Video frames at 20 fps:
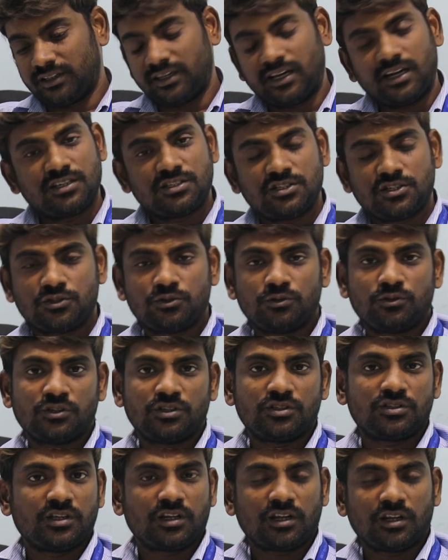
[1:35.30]
கேன்சர்
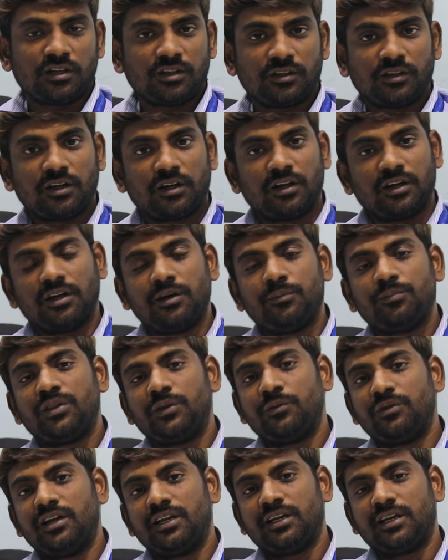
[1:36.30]
ஸ்டூடெண்ட்ஸ் யாராவது இருந்தாங்கன்னா
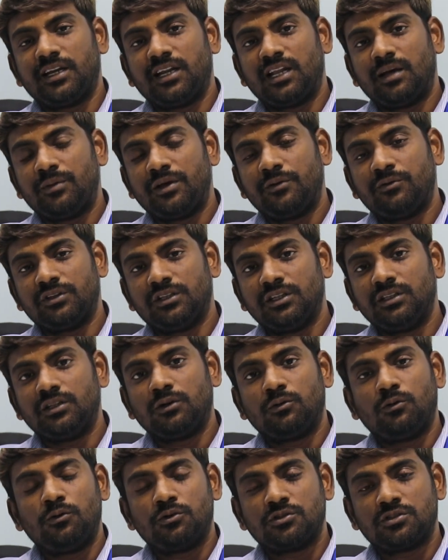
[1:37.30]
இவங்களுக்கு எல்லாமே வந்து
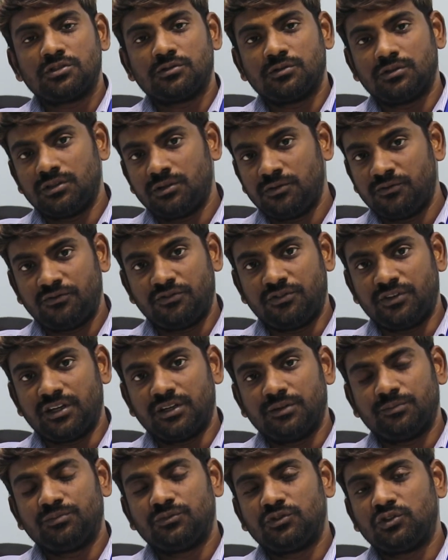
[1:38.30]
இந்த கோர்சஸ் வந்து ஃப்ரீ
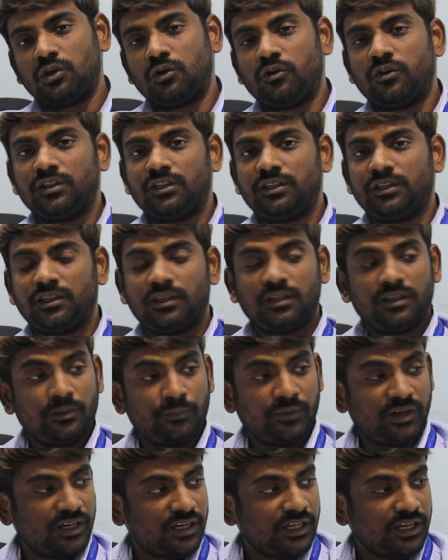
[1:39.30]
ஸோ அவங்க வந்து
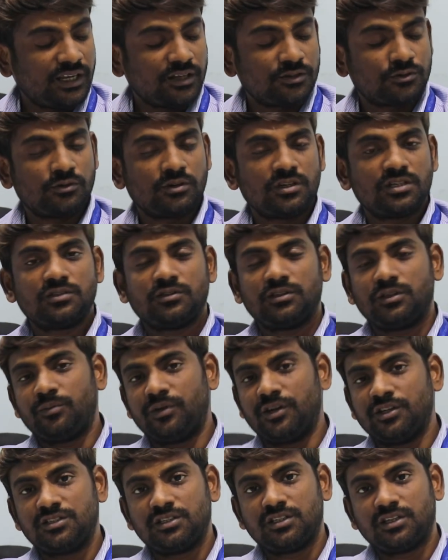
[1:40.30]
அதேமாரி நிறைய ஸ்டூடெண்ட்ஸ் வந்து
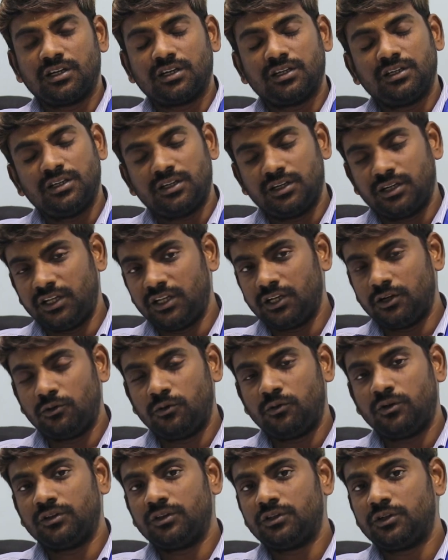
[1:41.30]
படிச்சிருக்காங்க
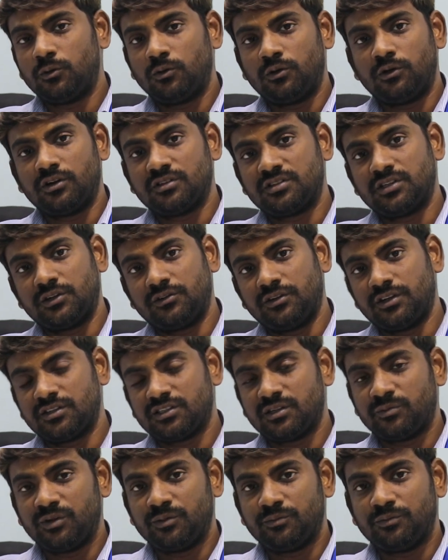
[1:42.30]
நீங்களும் வந்துட்டு உங்களோட
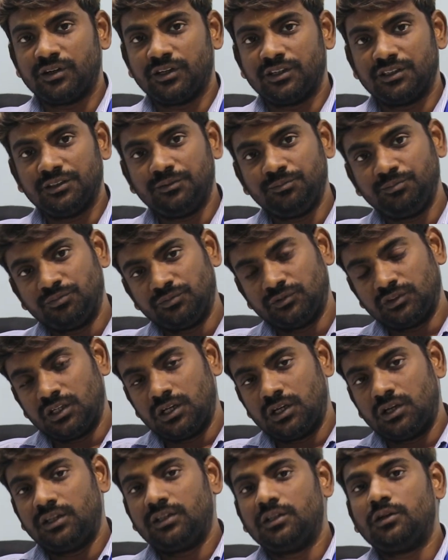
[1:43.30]
சர்டிஃபிகேட்டை சப்மிட் பண்ணிவிட்டு
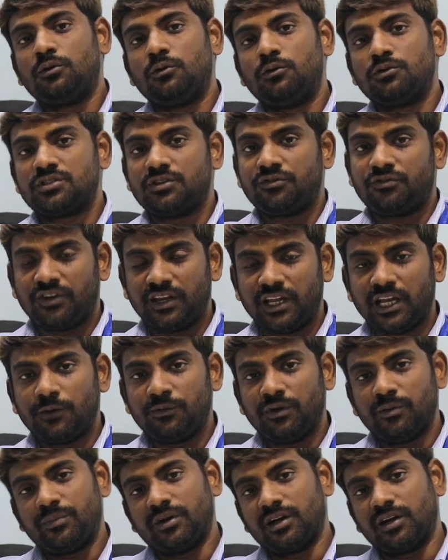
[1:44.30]
இந்த கோர்ஸை ஃப்ரீயாகவே